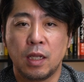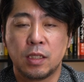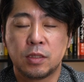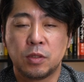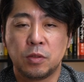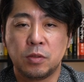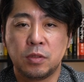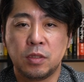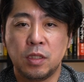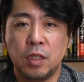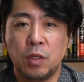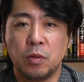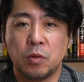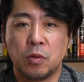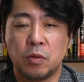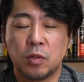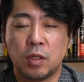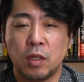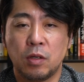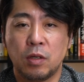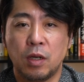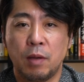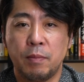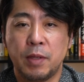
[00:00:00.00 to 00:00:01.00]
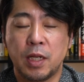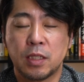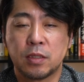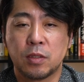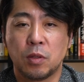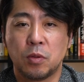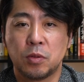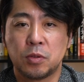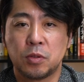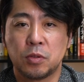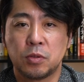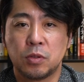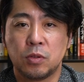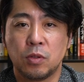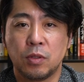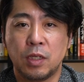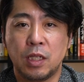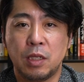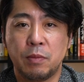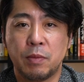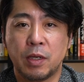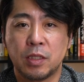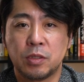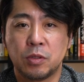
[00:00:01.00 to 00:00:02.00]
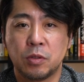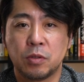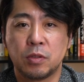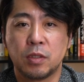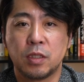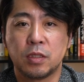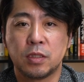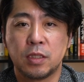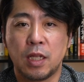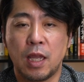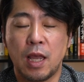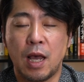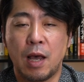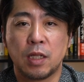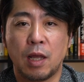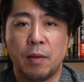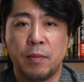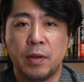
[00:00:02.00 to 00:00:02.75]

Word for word: その次に起こったのが皆さんご承知のリーマンショックですね。